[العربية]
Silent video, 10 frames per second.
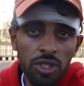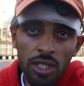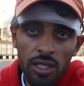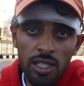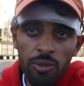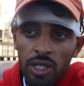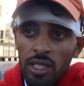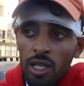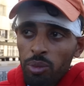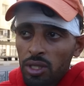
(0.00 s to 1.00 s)
مشيت
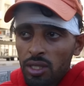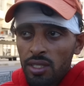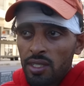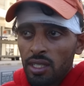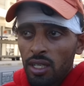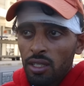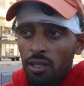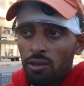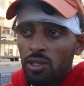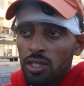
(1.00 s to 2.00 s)
للسبيطار بغيت ندير
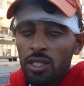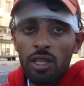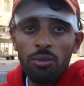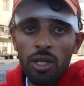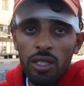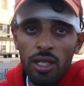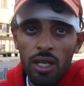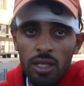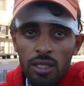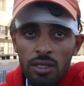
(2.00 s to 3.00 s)
السكانر وداك الشيء قلت لهم راه عندي
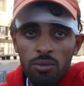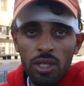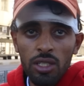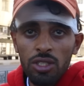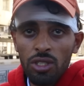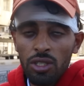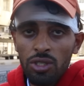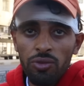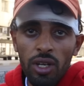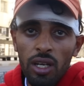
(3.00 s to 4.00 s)
لاكاس ملي كنجي
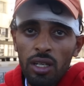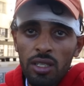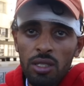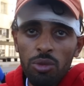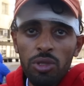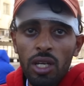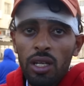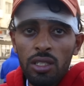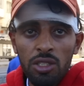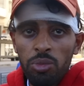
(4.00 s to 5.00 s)
كنشوف كنلقى راسي ما
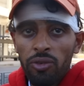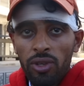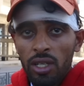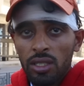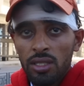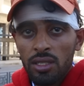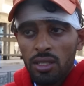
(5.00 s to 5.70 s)
مديكلارينش بيا في لاكاس